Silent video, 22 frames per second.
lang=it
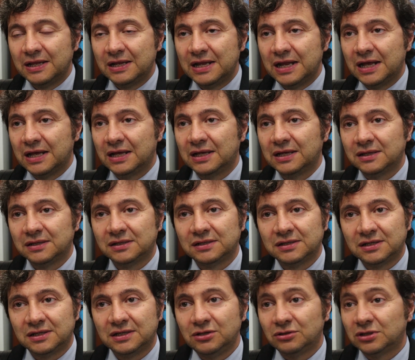
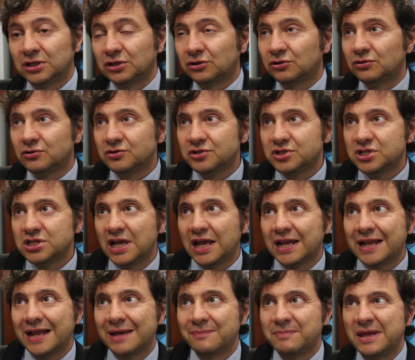la eh,
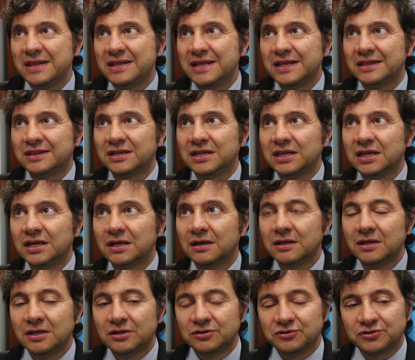neonatologia e la
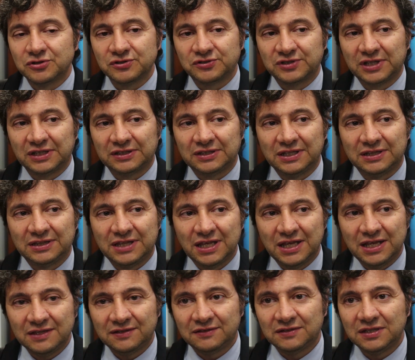pediatria sono state
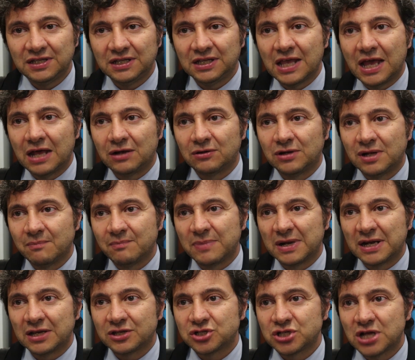tesi che hanno
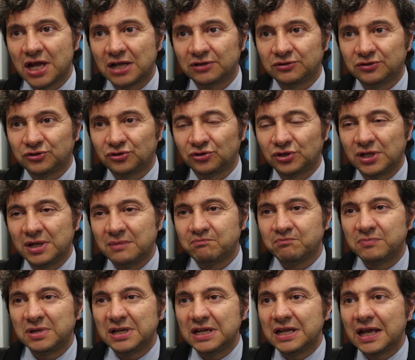abbracciato e sono
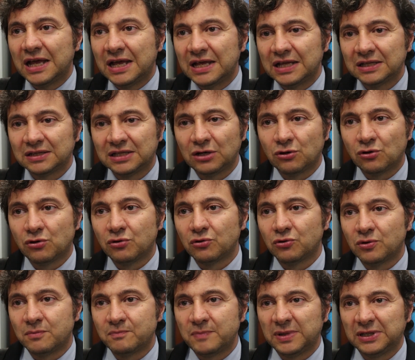imbricate
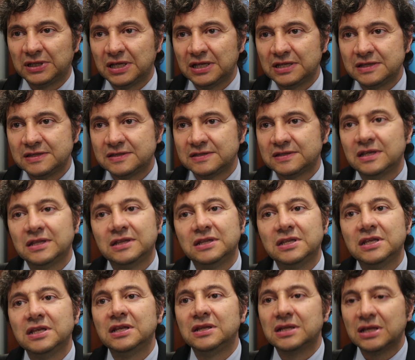con competenze
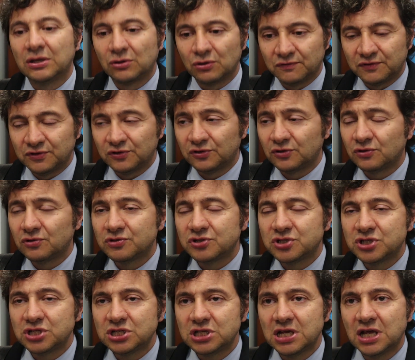di
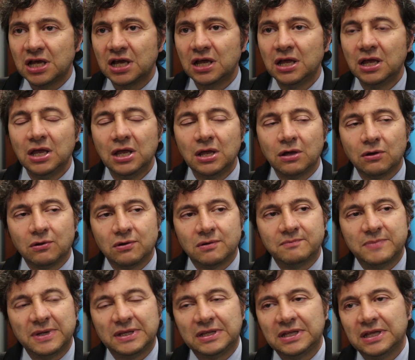neurofisiologia,
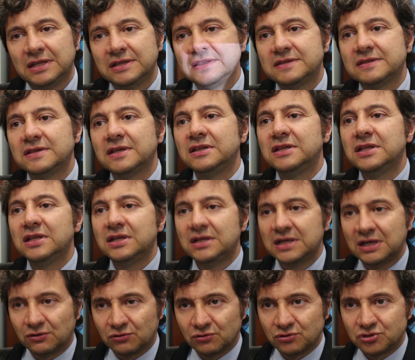competenze di
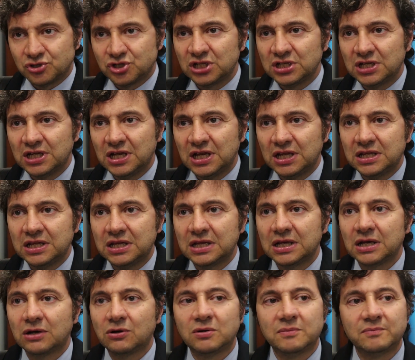
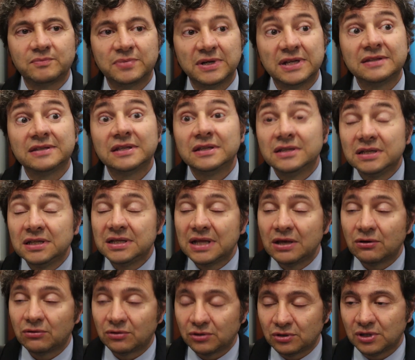neurogenetica, competenze di
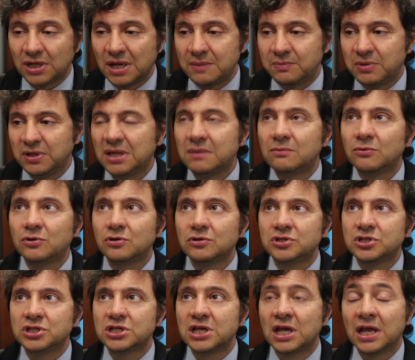
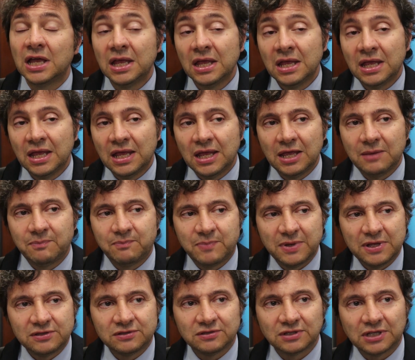neuroepidemiologia e
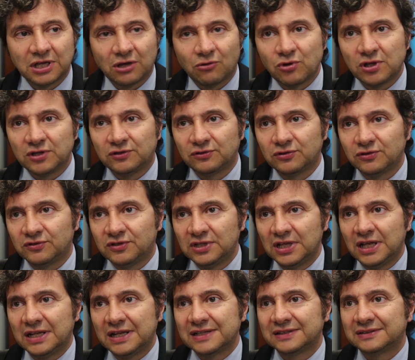penso che questa
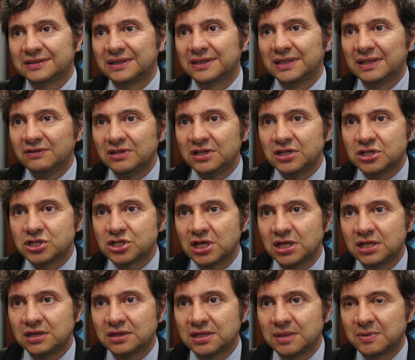sia la strada
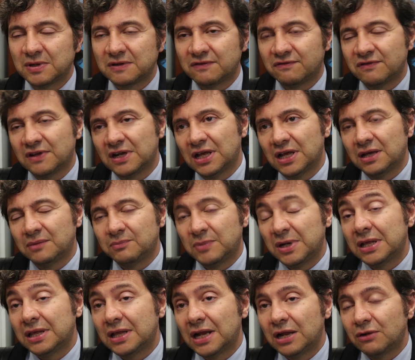vincente per,
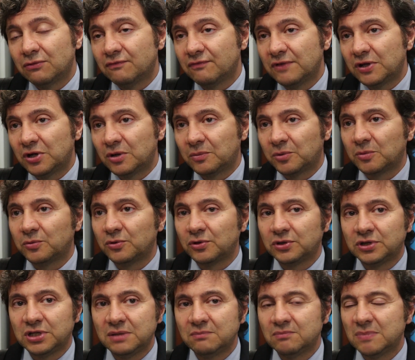per, creare un vero e
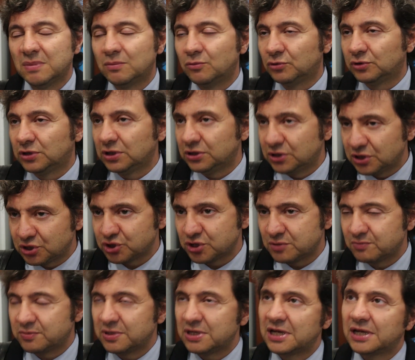proprio team
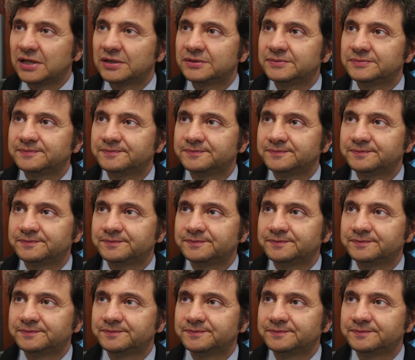multidisciplinare.